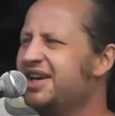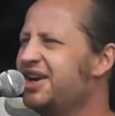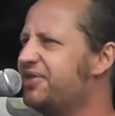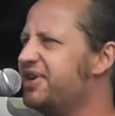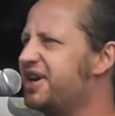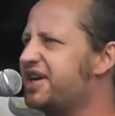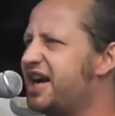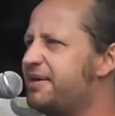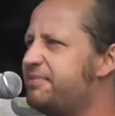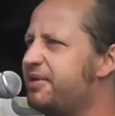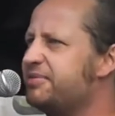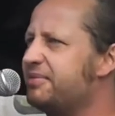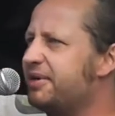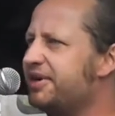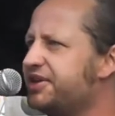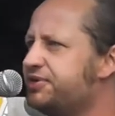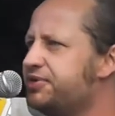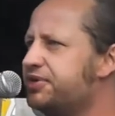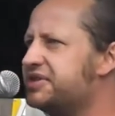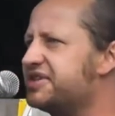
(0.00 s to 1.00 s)
Und da kann man mal
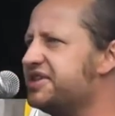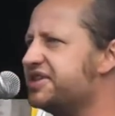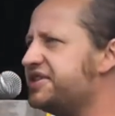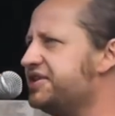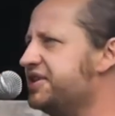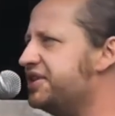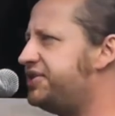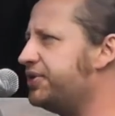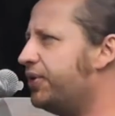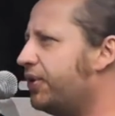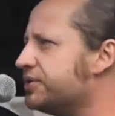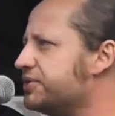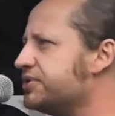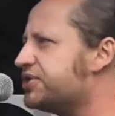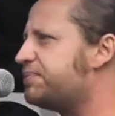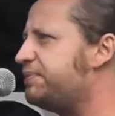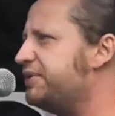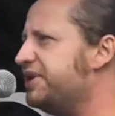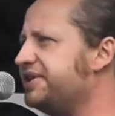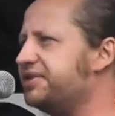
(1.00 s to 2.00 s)
den nützlichen Idioten
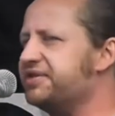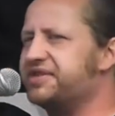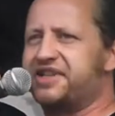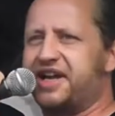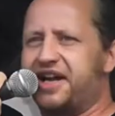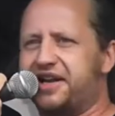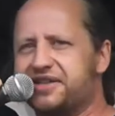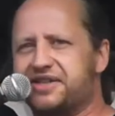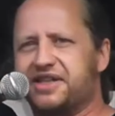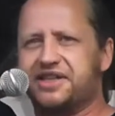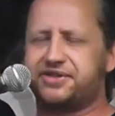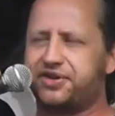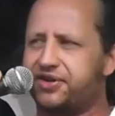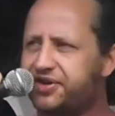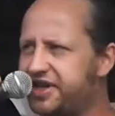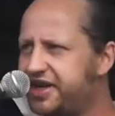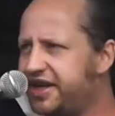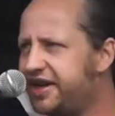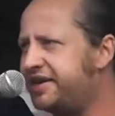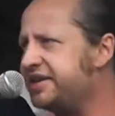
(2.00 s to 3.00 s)
spielen und sagen, seht doch
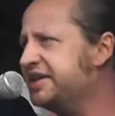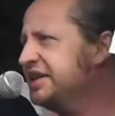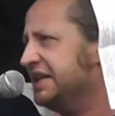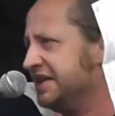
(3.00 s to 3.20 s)
hier,